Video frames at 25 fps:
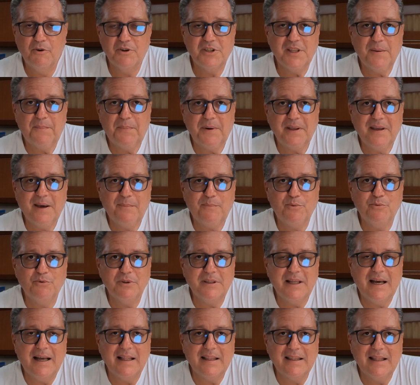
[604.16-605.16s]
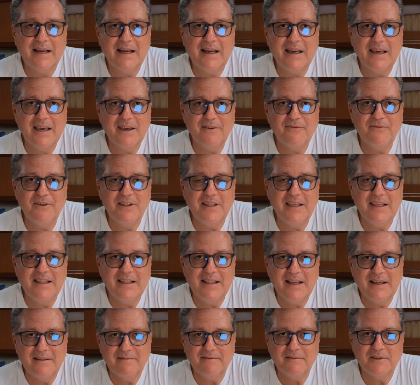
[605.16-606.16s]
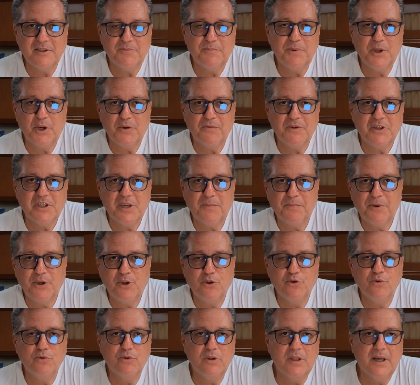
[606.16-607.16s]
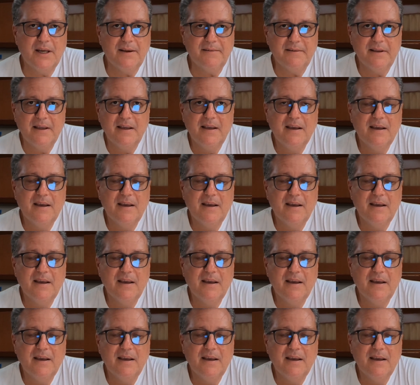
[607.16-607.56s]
questa prima puntata è finita spero vi sia piaciuta